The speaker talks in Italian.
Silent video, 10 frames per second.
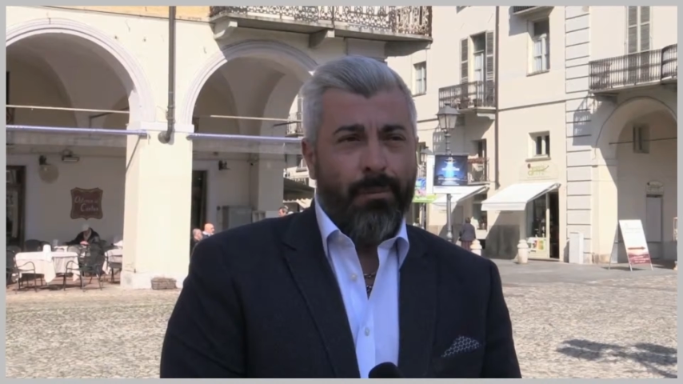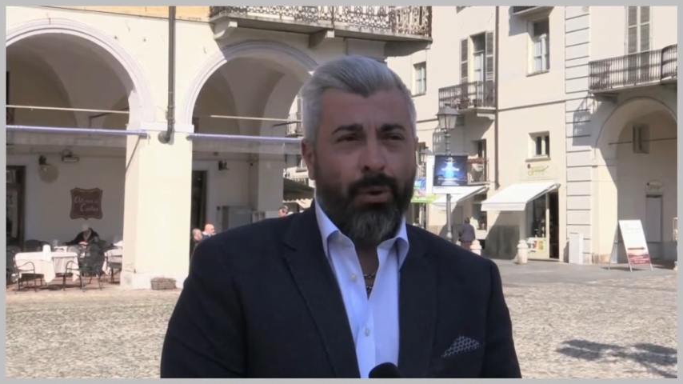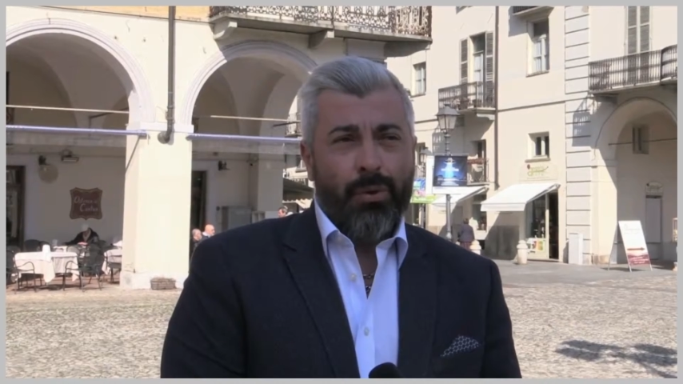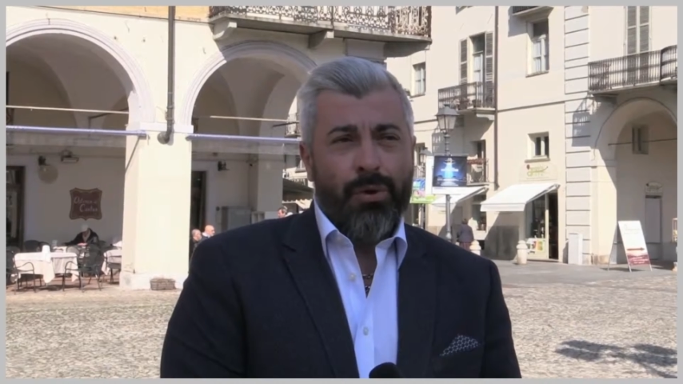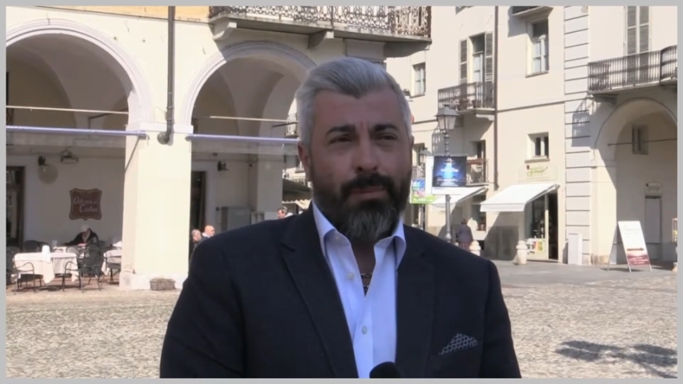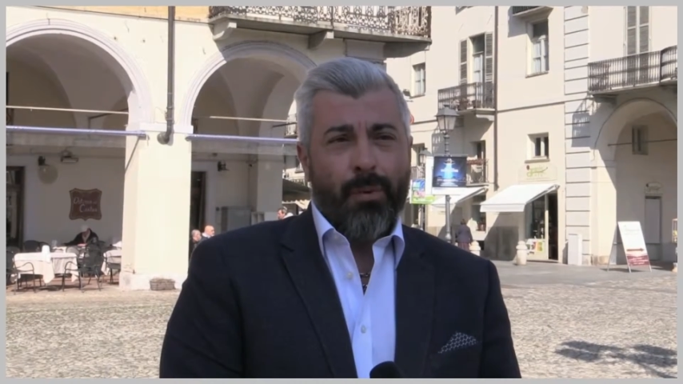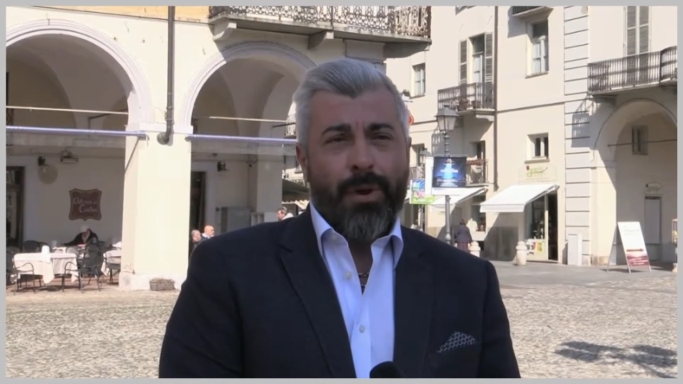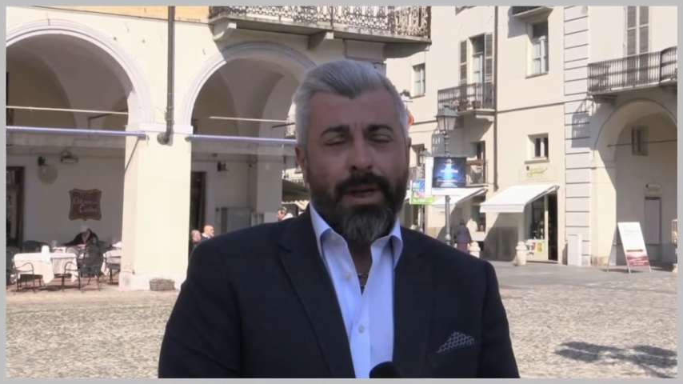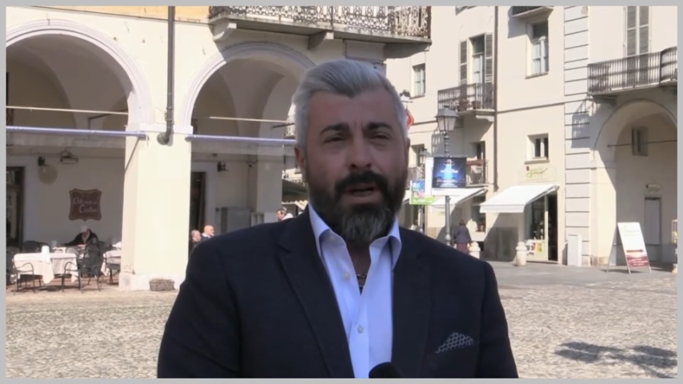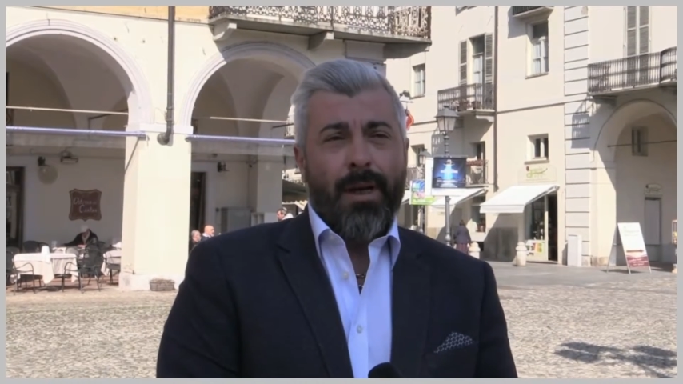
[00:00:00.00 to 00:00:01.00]
Il Motogiro per
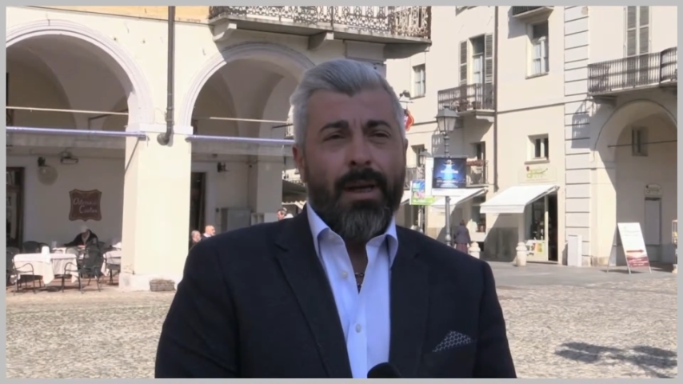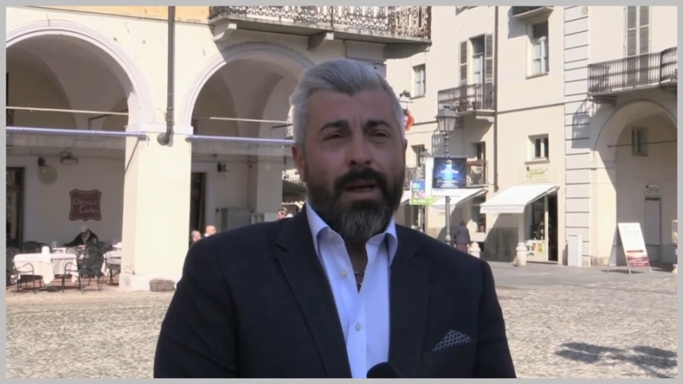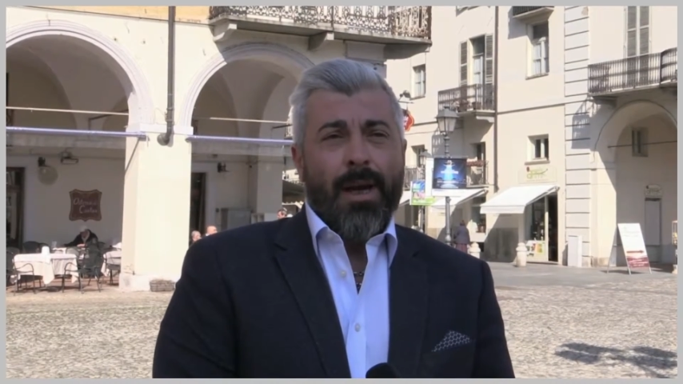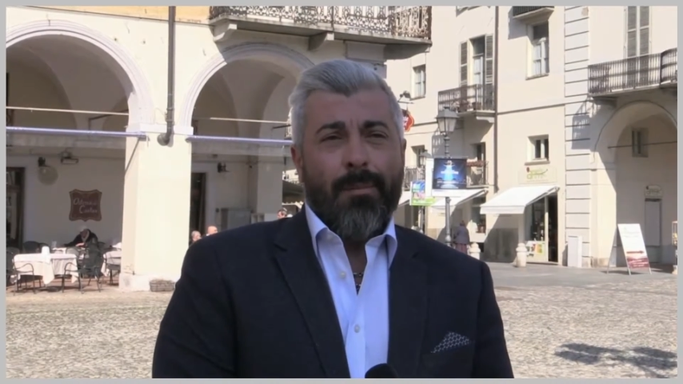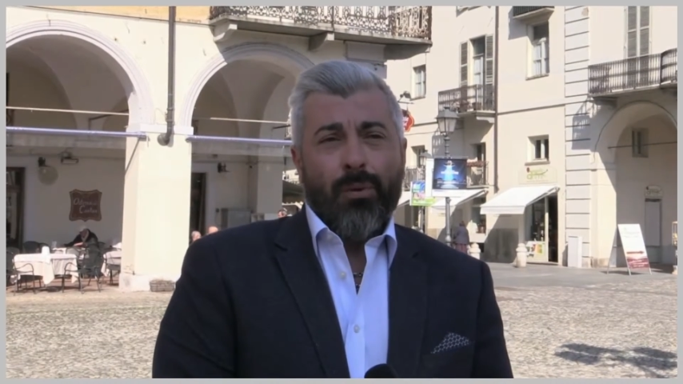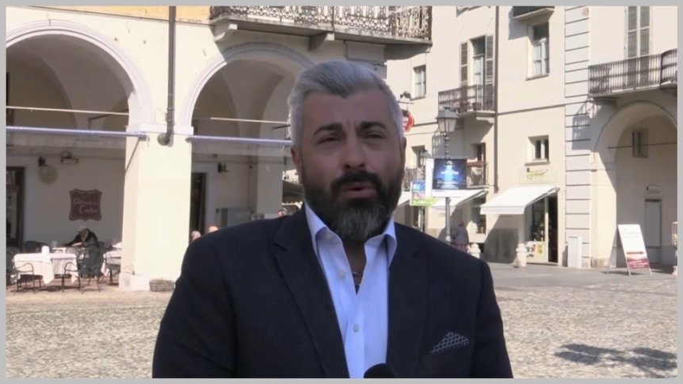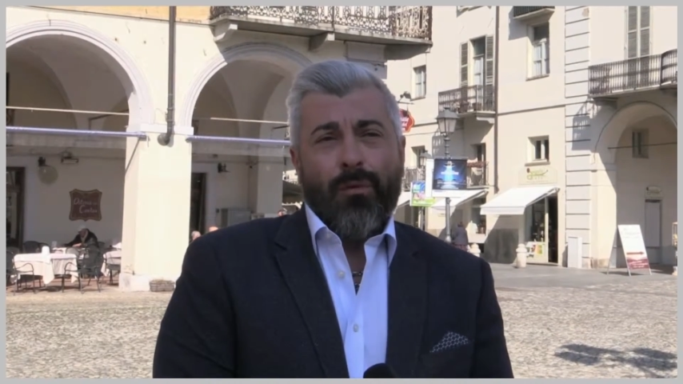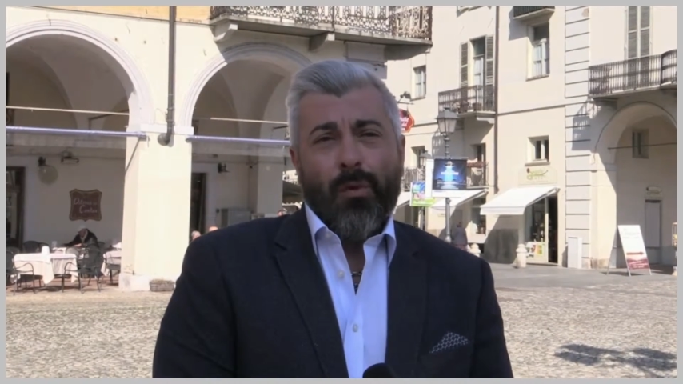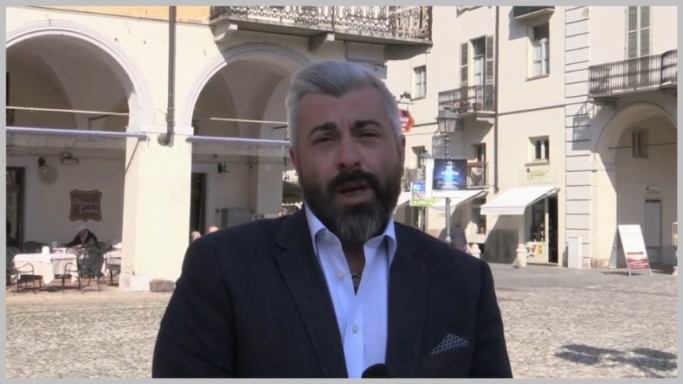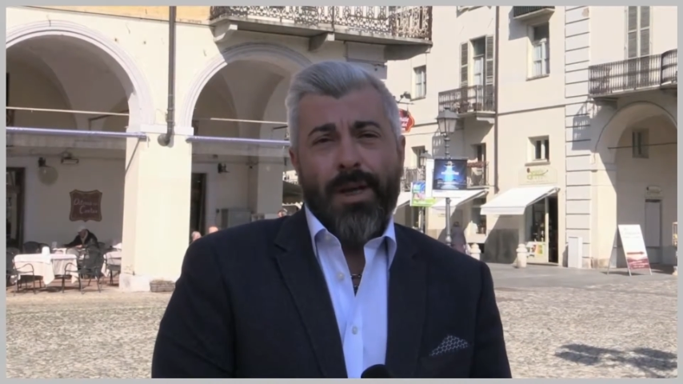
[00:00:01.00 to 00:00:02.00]
Unire
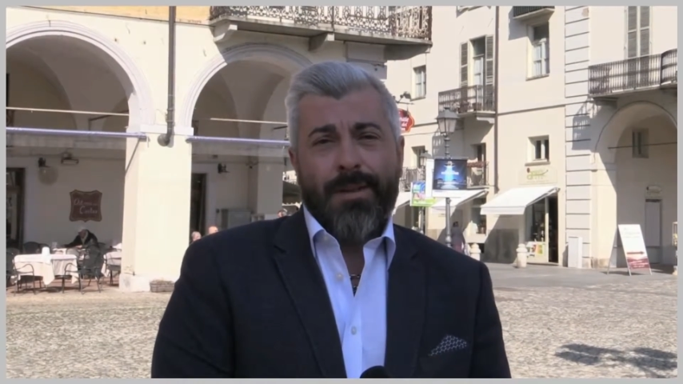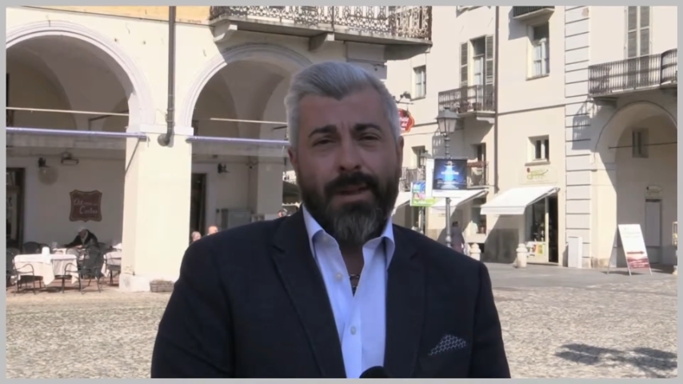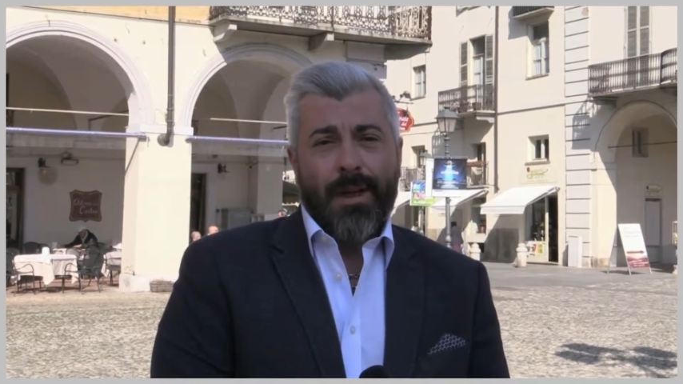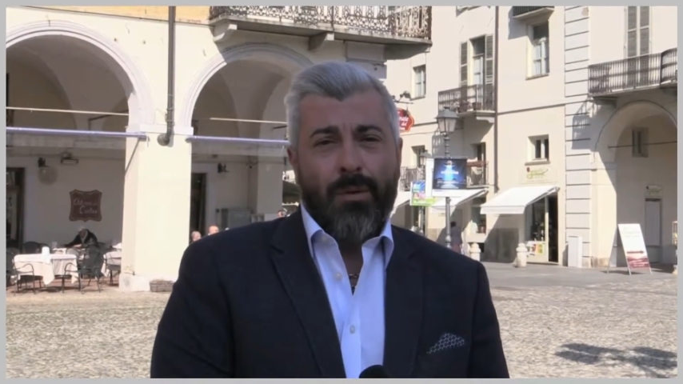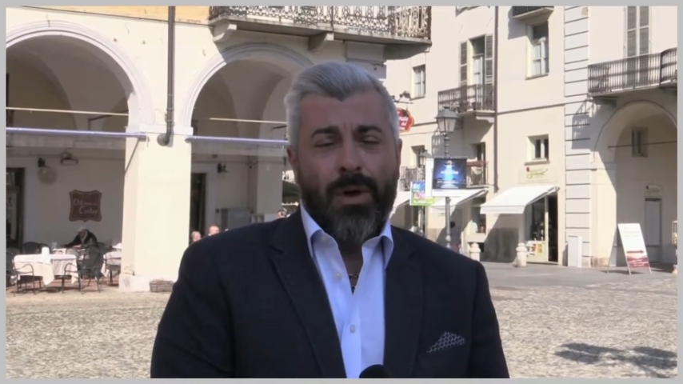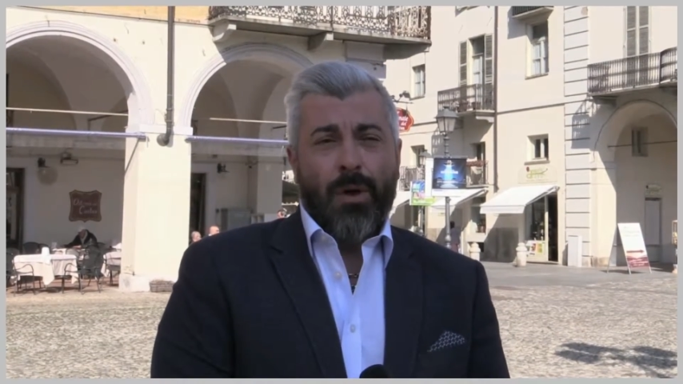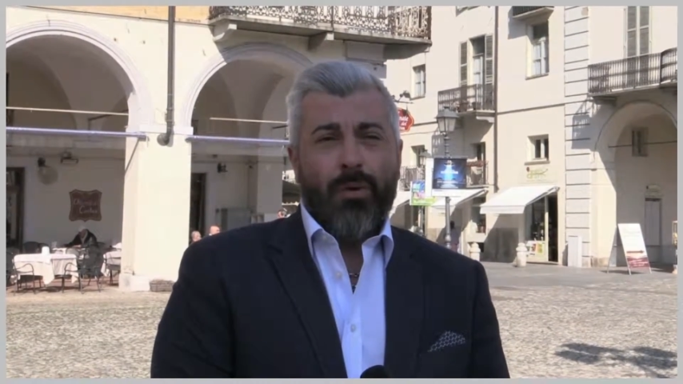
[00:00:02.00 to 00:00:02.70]
appunto vuole essere una